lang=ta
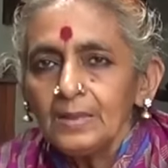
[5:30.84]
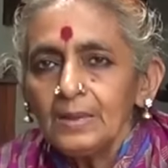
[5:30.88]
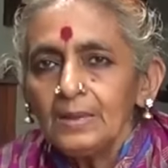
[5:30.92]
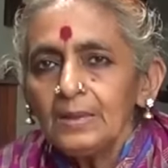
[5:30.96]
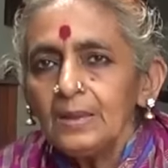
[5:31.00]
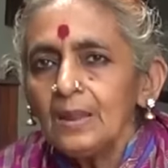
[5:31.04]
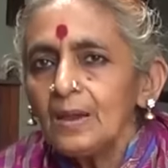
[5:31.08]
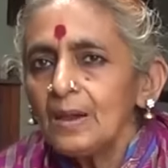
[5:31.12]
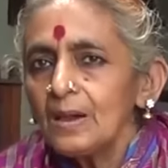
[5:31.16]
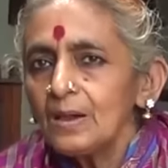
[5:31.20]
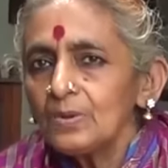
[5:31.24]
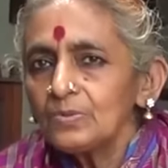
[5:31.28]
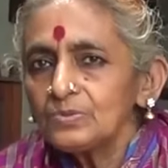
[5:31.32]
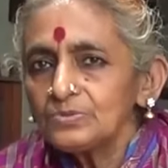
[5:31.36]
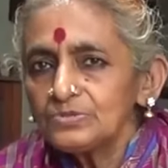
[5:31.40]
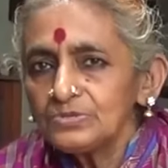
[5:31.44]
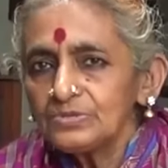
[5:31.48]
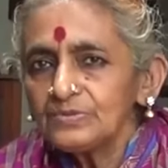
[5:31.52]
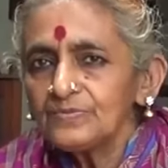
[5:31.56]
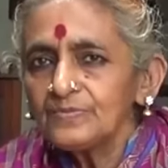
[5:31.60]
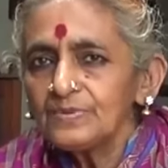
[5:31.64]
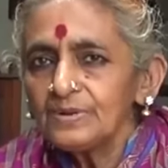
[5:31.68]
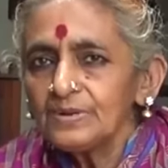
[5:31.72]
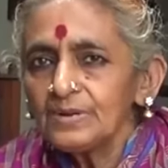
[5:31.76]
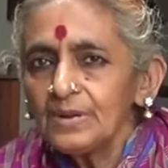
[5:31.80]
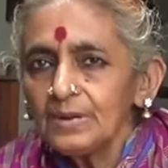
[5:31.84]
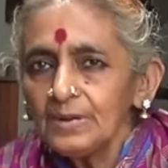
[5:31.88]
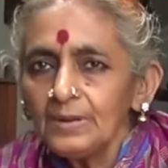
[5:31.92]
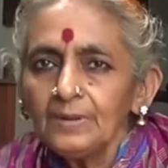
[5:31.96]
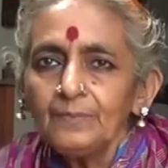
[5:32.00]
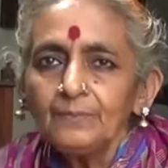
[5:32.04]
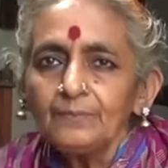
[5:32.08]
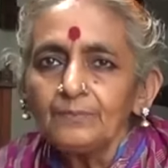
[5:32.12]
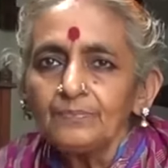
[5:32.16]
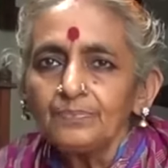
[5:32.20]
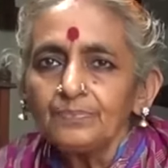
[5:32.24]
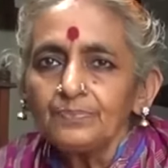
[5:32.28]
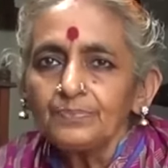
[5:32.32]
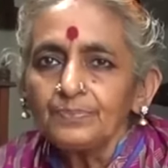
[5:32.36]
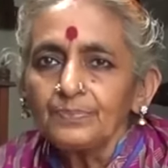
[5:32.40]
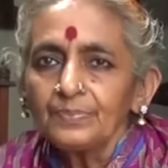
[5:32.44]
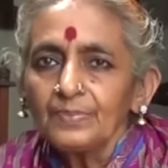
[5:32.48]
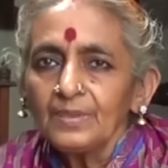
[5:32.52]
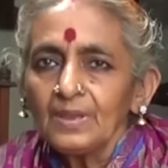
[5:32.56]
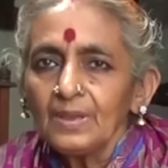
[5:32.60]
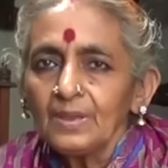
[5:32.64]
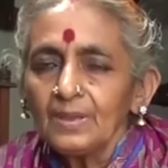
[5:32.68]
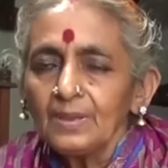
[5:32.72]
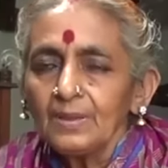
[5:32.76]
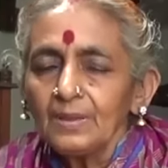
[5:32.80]
எல்லா உற்சவங்களும்
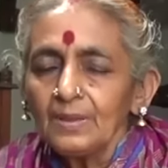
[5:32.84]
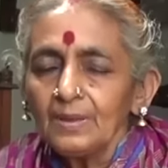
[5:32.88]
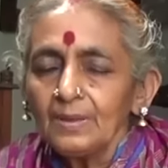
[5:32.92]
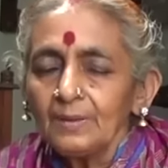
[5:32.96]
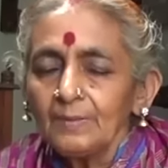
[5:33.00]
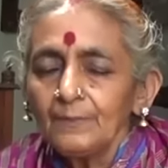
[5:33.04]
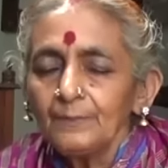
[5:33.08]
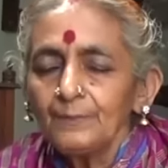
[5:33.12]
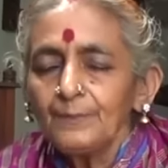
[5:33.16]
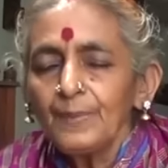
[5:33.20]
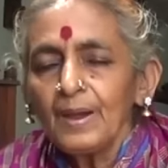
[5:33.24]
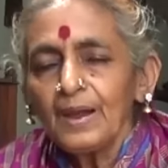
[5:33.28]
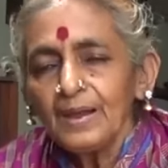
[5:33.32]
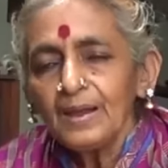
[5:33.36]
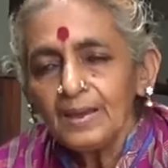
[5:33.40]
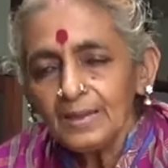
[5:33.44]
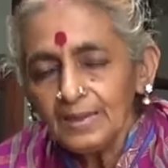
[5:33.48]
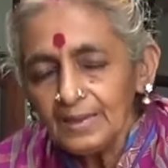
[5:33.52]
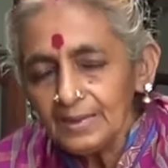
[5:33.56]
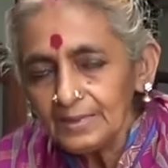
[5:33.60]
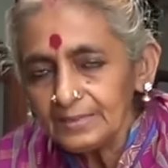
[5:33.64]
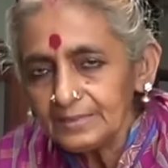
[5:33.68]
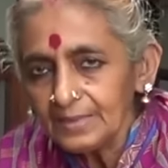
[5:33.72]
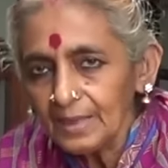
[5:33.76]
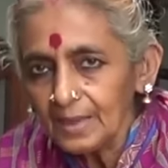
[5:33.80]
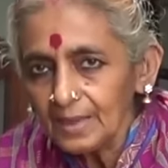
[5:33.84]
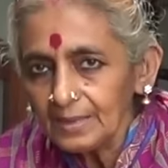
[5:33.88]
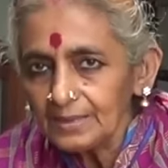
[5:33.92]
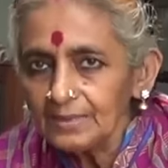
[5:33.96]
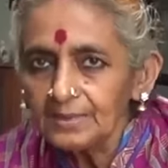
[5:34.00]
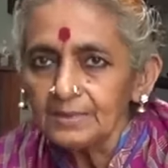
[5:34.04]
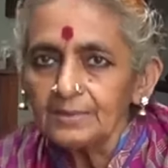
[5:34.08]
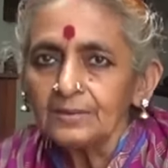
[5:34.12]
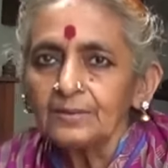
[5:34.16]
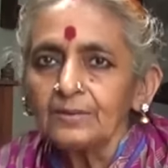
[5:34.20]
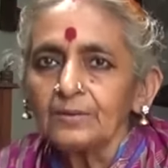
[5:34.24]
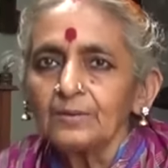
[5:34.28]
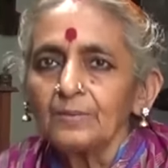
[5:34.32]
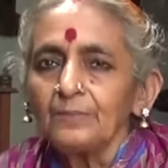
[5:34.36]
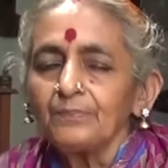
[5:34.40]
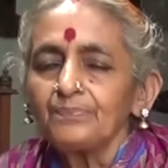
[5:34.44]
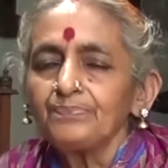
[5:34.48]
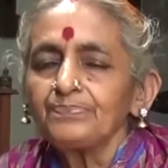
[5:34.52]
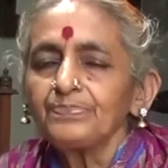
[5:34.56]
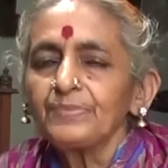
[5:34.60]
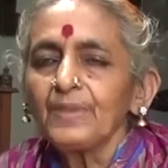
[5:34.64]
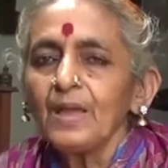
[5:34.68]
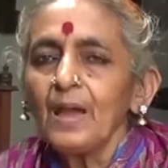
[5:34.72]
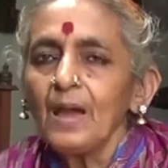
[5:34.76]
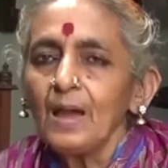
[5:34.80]
பகலில்தான் இருக்கும்
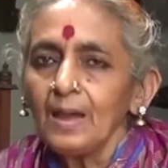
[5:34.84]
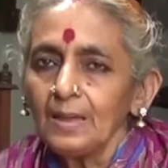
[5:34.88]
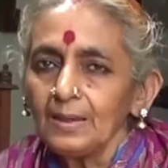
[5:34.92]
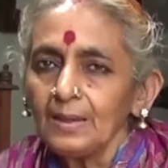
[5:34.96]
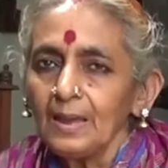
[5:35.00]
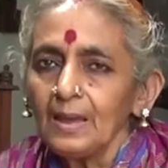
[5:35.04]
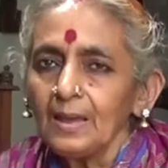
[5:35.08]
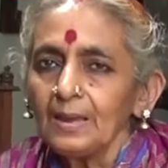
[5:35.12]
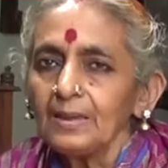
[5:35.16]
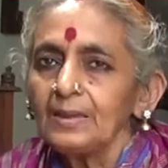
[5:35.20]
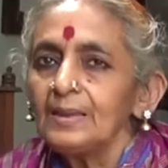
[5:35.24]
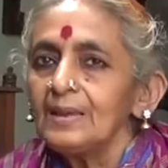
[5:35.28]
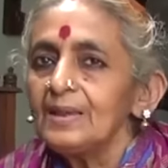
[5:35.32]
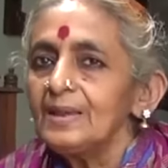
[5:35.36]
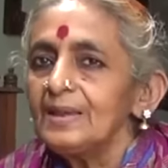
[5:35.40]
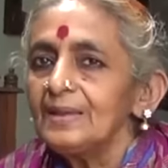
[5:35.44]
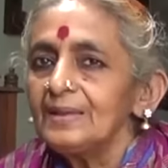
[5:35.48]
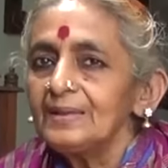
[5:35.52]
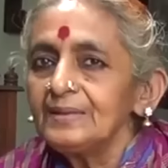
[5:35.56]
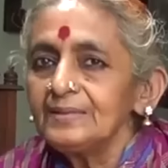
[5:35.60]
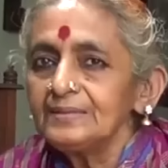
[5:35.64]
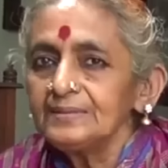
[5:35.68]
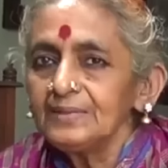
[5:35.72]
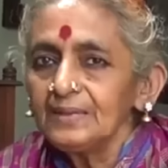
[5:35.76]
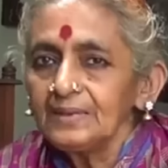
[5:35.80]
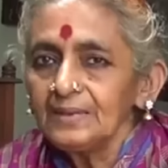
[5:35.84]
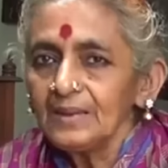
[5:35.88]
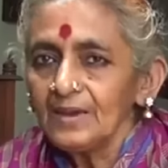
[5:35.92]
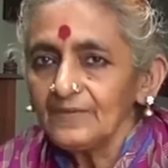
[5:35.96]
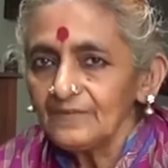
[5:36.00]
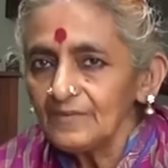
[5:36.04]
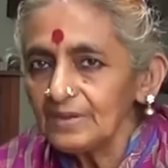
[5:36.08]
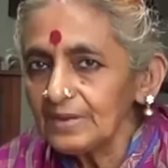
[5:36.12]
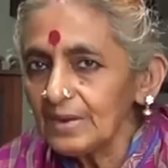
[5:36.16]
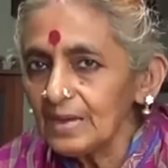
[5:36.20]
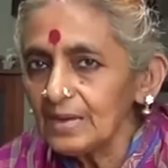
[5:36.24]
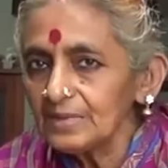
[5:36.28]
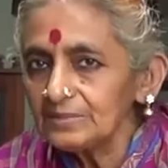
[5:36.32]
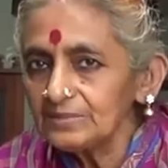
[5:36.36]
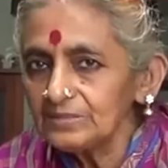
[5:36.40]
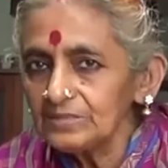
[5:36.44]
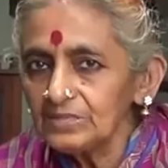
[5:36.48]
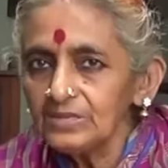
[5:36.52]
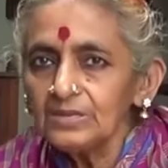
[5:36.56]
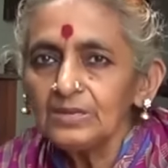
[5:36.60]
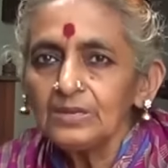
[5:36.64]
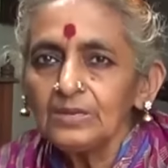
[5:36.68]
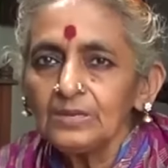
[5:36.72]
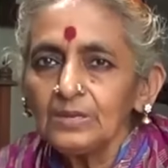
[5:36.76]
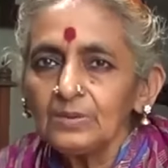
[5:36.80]
ஆனால் இந்த
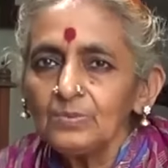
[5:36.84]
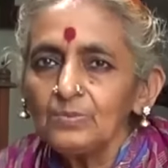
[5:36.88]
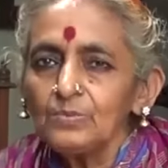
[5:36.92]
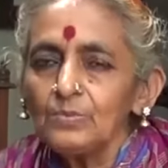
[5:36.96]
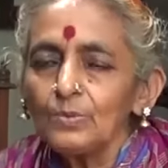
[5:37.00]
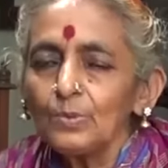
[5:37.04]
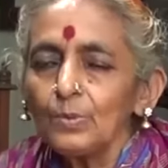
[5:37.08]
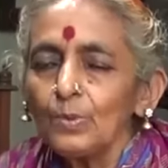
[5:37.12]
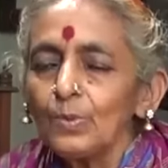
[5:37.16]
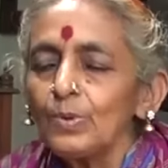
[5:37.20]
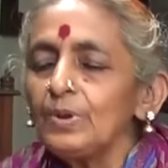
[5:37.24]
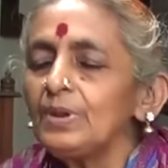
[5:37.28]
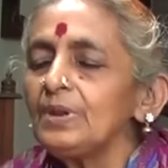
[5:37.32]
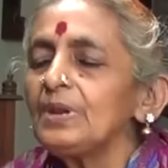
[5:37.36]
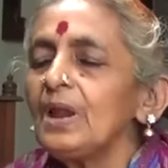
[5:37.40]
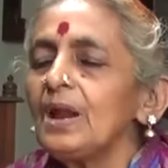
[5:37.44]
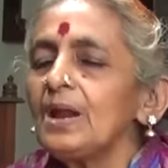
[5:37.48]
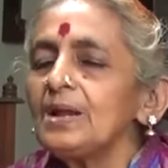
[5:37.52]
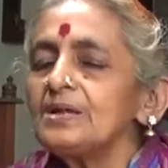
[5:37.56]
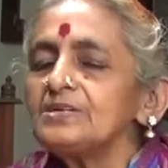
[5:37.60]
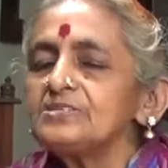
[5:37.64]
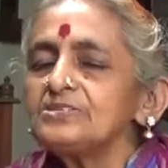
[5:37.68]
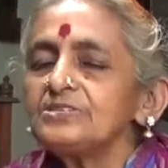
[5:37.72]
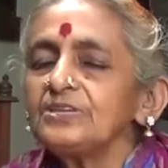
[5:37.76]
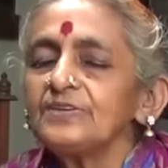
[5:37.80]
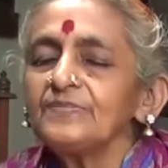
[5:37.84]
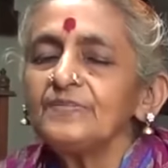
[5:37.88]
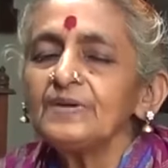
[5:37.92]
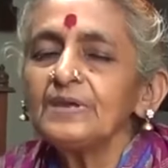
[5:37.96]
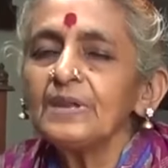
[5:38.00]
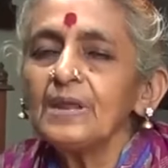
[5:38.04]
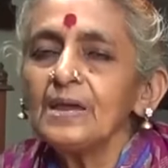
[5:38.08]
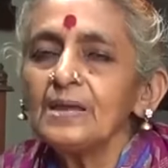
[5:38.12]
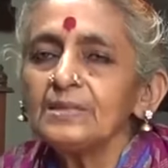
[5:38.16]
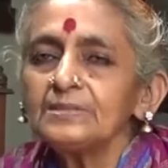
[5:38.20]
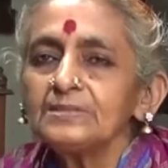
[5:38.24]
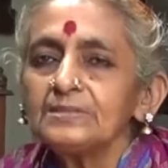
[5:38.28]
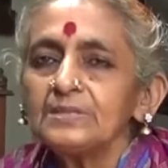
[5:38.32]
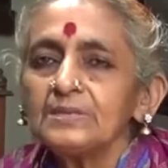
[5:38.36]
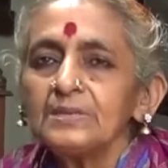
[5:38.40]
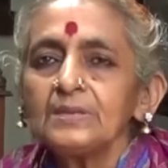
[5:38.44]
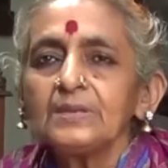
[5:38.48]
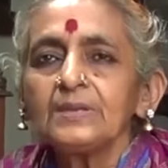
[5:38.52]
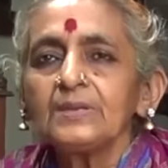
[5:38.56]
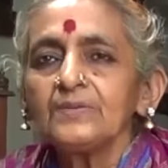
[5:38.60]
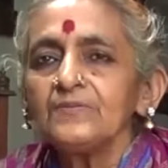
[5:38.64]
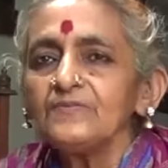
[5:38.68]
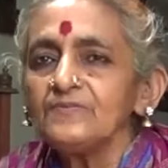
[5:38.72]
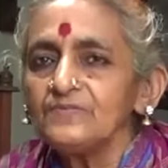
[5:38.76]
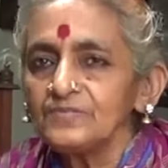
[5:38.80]
நவராத்திரியும் ஒரு நாள்
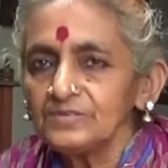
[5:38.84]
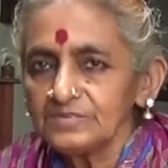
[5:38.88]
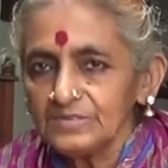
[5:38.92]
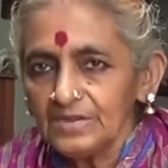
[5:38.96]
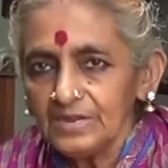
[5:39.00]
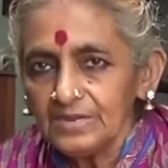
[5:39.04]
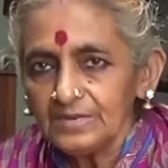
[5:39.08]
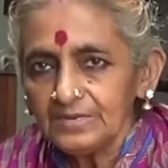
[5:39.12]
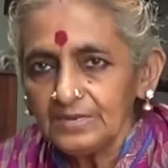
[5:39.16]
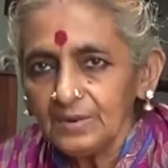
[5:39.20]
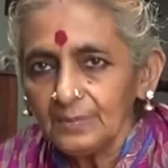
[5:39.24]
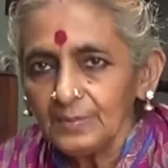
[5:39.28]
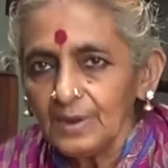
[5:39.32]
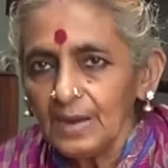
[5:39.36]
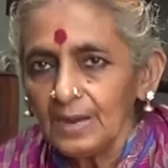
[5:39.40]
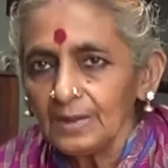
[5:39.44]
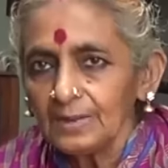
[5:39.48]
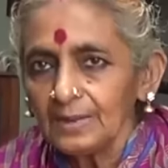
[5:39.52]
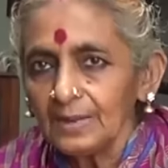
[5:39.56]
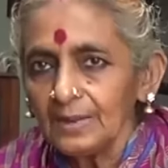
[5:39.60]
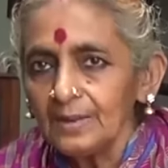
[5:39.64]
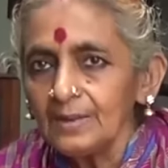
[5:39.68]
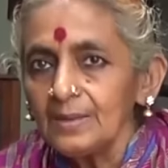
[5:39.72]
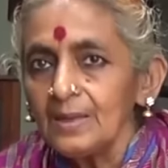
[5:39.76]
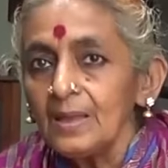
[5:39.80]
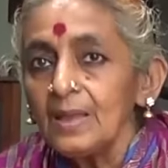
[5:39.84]
சிவராத்திரியும் விசேஷமாக